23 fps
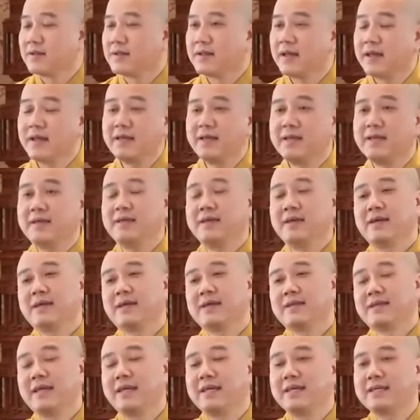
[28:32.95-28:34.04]
thì
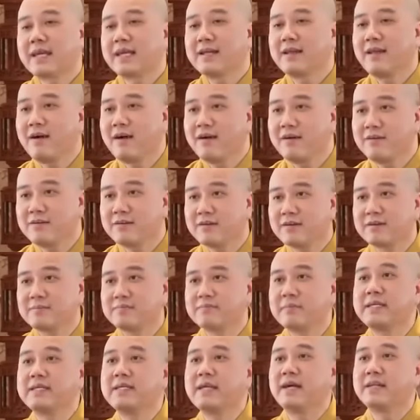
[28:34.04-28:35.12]
thì cái đó
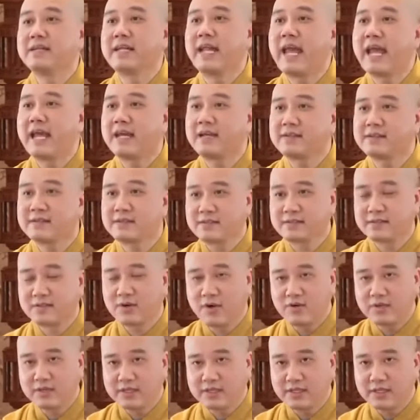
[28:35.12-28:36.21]
bây giờ đang
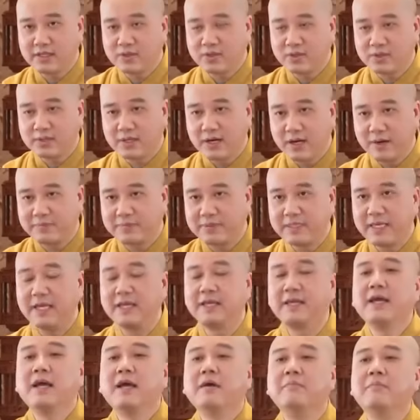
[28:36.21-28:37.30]
có những cái trường hợp
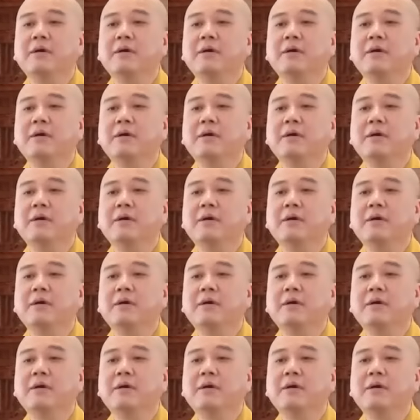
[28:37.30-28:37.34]
gì